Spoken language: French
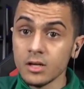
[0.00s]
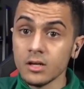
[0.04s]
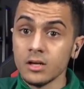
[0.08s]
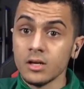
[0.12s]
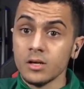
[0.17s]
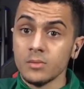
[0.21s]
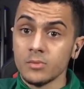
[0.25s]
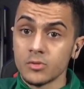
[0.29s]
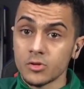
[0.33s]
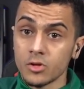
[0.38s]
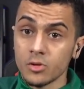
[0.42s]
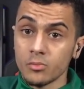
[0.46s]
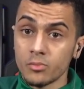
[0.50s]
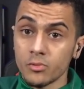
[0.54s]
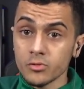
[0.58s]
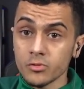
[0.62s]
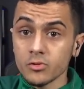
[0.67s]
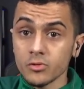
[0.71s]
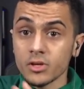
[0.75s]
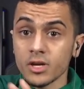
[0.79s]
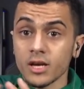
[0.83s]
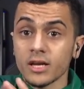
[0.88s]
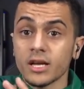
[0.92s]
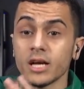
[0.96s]
parce que pour ceux
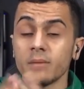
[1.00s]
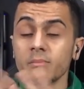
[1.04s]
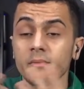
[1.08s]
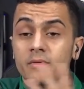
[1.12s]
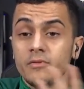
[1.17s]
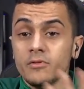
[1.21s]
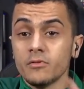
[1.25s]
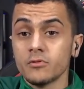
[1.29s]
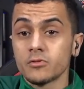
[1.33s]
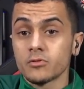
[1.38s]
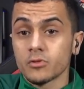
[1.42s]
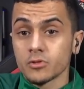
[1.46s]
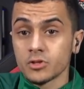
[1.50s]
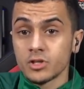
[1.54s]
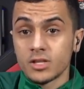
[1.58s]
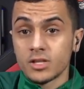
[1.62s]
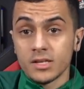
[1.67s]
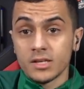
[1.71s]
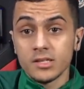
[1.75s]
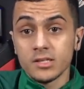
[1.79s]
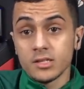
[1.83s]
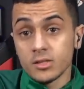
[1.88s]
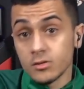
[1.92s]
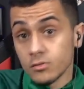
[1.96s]
qui regardent mes vidéos sur GTA
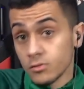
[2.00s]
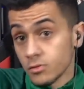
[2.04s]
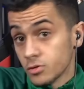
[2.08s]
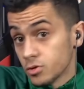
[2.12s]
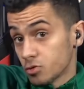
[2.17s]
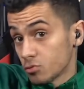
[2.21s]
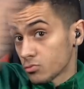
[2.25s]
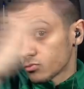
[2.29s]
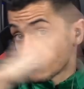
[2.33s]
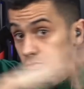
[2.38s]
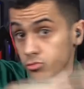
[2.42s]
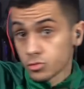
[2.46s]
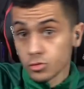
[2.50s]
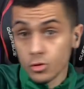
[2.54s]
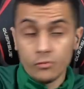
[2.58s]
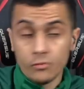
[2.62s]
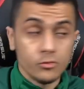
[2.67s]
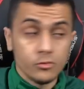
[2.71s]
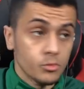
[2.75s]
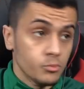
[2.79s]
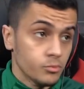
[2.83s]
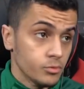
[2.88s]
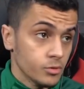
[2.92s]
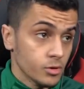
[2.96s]
6, qui les ont toujours vues
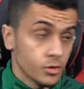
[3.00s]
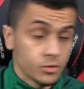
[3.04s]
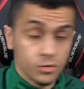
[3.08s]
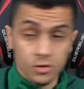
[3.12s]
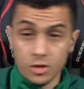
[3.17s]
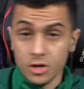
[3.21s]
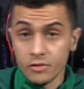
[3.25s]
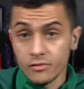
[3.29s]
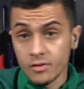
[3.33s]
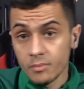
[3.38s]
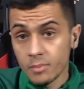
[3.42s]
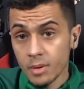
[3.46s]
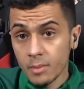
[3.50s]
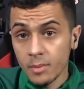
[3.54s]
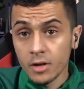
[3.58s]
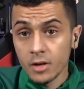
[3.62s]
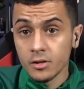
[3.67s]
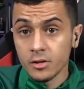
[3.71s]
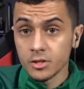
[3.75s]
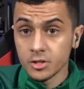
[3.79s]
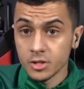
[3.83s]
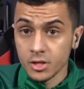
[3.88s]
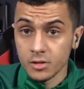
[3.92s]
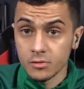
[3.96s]
depuis, euh, j'en ai fait pas mal
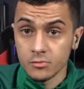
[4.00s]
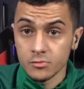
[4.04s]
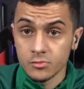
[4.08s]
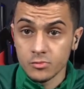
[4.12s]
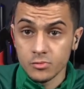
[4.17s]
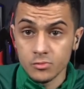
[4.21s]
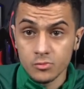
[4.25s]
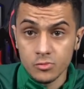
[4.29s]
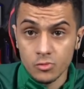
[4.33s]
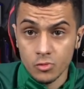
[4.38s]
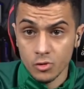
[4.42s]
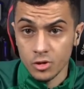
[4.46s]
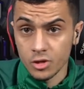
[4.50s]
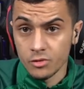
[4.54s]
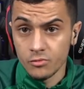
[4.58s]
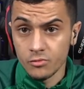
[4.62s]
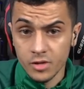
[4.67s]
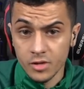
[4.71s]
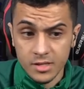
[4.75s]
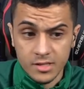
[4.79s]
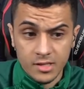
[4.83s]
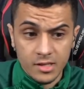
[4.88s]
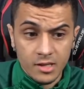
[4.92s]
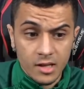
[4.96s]
déjà dessus, sur les fuites,
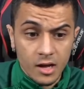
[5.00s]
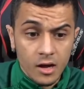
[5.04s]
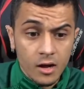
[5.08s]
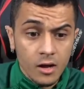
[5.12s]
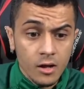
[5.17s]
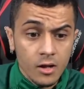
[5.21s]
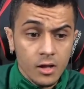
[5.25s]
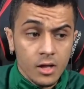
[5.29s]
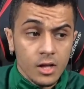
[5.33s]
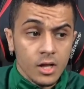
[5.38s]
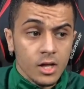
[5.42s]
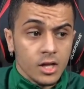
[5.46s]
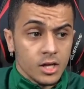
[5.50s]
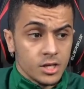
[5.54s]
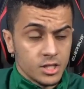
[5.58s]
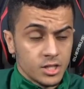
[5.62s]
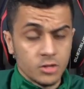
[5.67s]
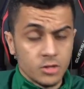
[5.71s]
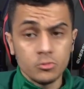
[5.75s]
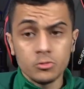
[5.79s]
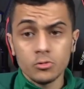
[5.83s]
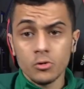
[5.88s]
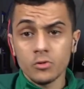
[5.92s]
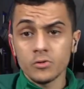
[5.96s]
etc. J'ai
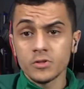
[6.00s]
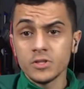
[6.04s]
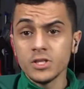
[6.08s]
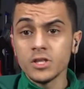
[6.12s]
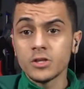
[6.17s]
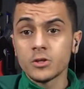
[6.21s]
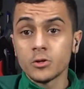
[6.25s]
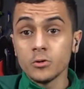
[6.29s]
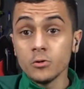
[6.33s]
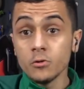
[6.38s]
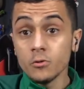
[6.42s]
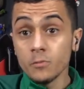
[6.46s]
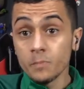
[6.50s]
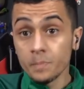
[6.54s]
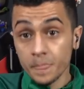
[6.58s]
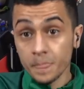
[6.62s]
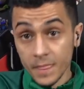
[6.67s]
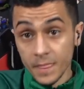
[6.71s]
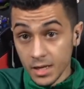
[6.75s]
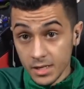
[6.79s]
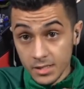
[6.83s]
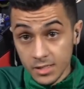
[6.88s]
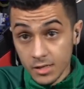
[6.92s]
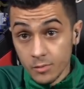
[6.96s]
toujours dit que,
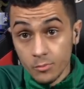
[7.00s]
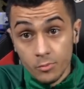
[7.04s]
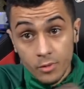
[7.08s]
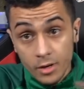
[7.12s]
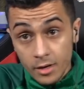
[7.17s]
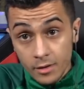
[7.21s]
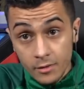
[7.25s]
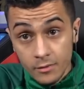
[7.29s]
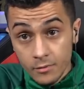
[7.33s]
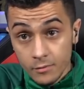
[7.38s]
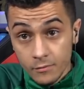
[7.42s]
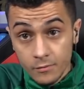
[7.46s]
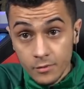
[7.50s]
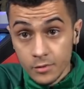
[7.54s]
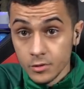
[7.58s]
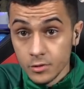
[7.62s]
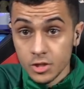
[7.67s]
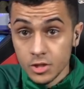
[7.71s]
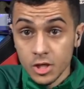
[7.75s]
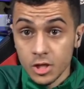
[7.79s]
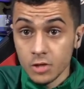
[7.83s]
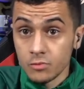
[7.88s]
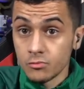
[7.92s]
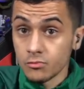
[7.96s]
ça vous pouvez aller euh,
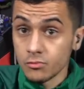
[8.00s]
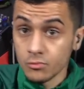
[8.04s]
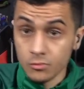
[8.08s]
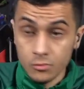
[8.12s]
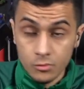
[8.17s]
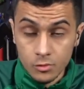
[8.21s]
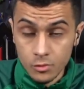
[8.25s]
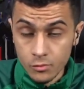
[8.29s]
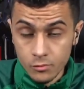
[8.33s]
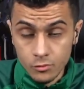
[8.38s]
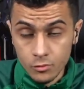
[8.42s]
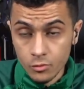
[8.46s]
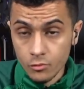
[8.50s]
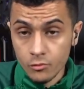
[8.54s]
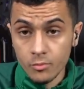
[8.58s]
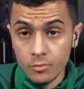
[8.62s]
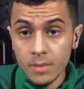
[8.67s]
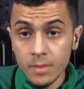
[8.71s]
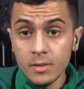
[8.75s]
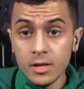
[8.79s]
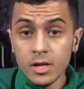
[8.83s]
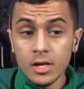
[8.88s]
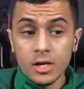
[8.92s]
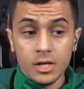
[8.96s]
checker de,
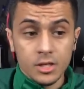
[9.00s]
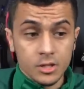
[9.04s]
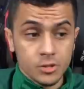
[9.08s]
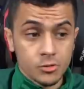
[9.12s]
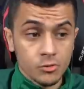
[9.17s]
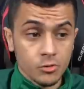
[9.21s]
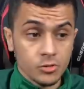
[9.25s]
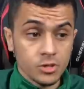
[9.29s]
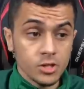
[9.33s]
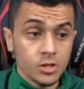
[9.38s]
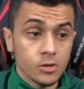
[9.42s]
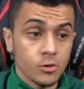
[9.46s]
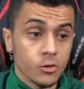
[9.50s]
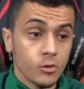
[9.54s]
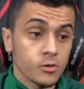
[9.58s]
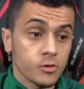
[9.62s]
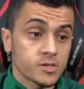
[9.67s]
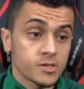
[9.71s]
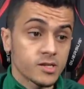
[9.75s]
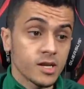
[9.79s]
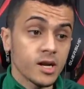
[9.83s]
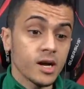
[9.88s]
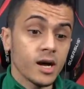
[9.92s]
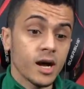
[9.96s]
vous-même, j'ai toujours dit que
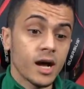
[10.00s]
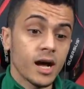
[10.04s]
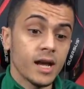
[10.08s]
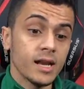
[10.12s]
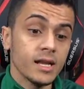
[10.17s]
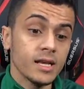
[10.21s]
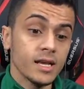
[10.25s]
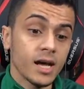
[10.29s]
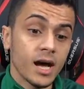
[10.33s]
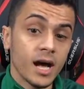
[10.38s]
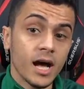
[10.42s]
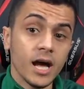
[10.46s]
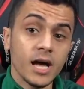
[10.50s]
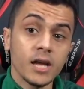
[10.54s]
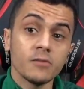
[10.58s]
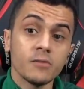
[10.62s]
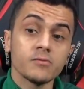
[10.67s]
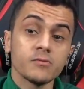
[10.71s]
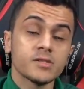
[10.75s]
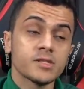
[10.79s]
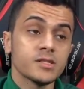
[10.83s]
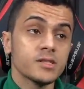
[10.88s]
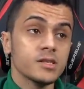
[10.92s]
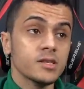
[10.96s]
Rockstar allait
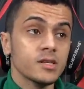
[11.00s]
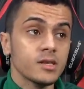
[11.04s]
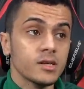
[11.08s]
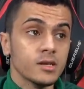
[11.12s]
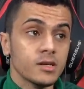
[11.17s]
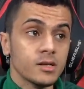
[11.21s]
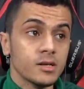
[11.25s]
annoncer